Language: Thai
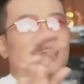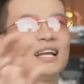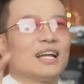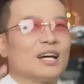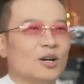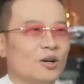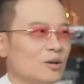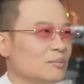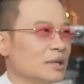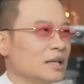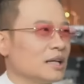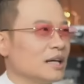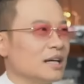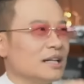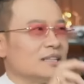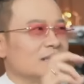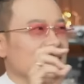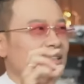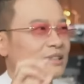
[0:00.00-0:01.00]
เขาก็ไปอา
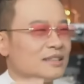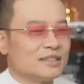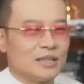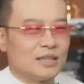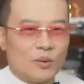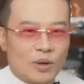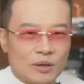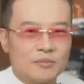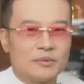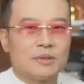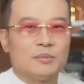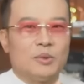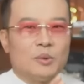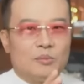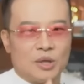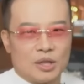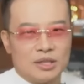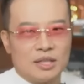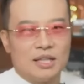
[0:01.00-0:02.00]
จจะแต่ว่าผม
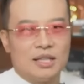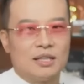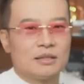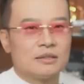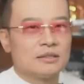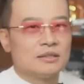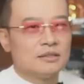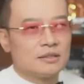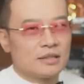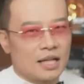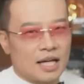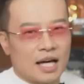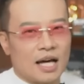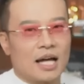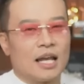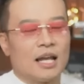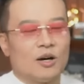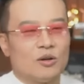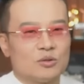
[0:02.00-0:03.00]
บอกได้เลย คือถ้า
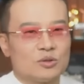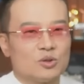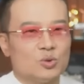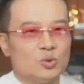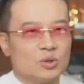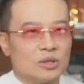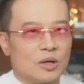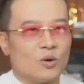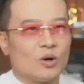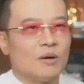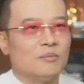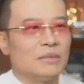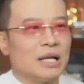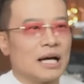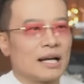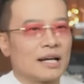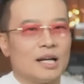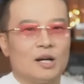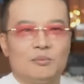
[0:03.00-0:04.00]
เราจูนกับความ
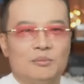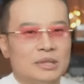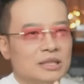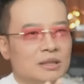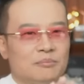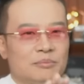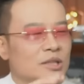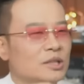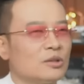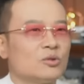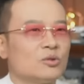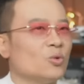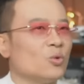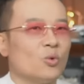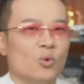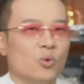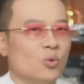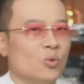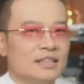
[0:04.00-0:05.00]
รักเราไม่จำเป็นต้องถูก
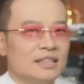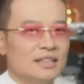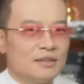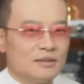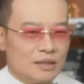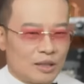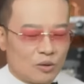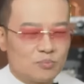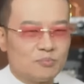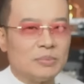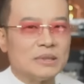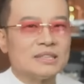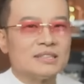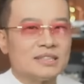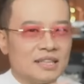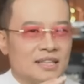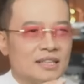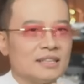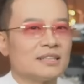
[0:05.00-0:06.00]
ขู่เราประ
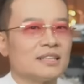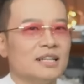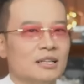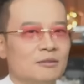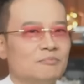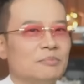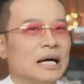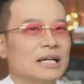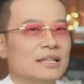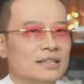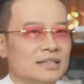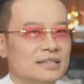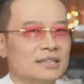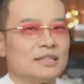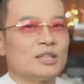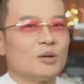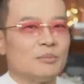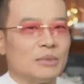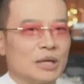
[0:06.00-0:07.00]
เสริฐเกินไปที่จะ
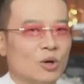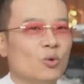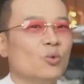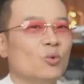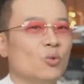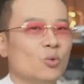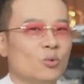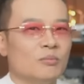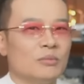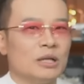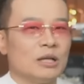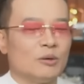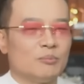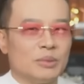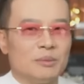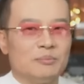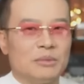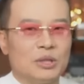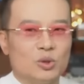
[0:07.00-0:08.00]
ต้องมาขู่มันเรา
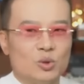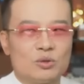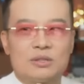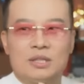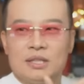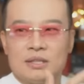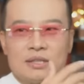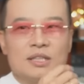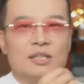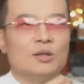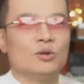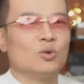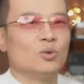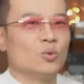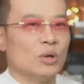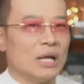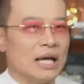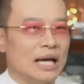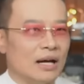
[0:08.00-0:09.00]
เป็นมนุษย์ที่ตื่น
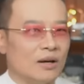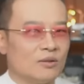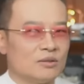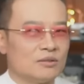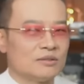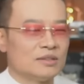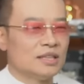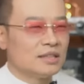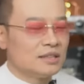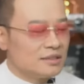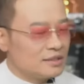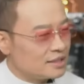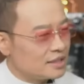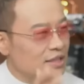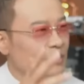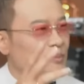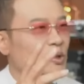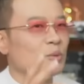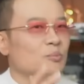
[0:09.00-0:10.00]
รู้แล้ว นี่คือสิ่ง
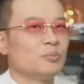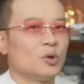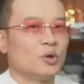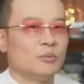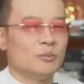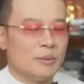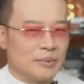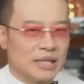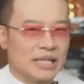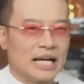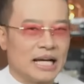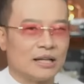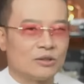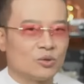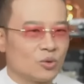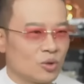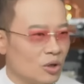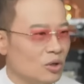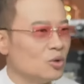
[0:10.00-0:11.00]
ที่มนุษย์คนมีปัญญา
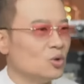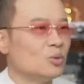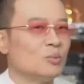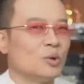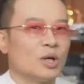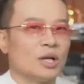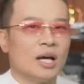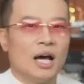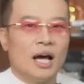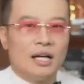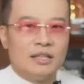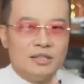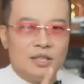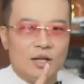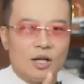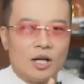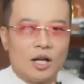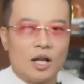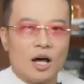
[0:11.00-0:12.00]
ทุกคนรู้หมด
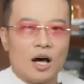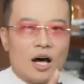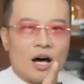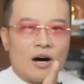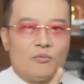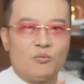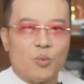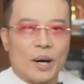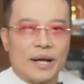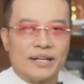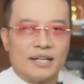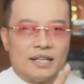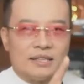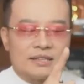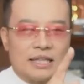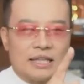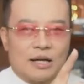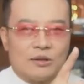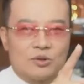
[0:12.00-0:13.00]
The law of oneness
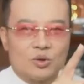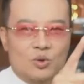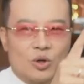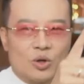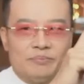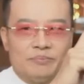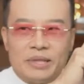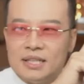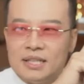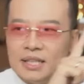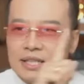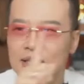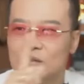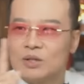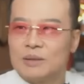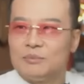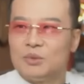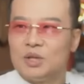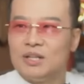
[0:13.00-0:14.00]
เราทุกคนเป็นหนึ่งเดีย
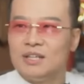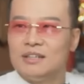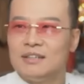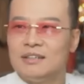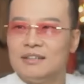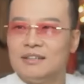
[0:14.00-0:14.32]
วกันหมดเลย